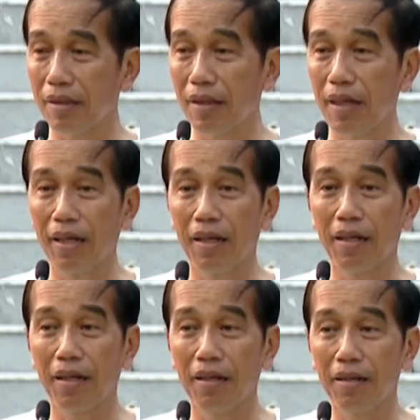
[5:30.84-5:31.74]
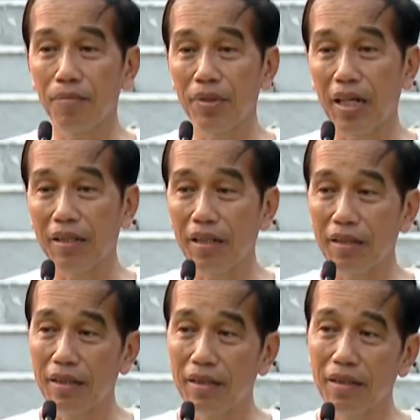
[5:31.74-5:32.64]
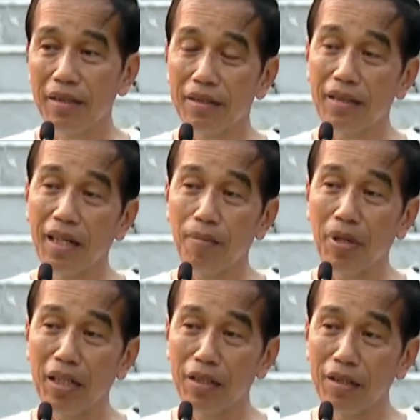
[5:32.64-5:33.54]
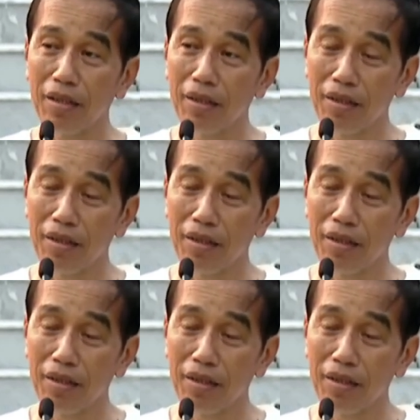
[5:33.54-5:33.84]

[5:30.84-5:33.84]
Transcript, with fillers: yang berada di 87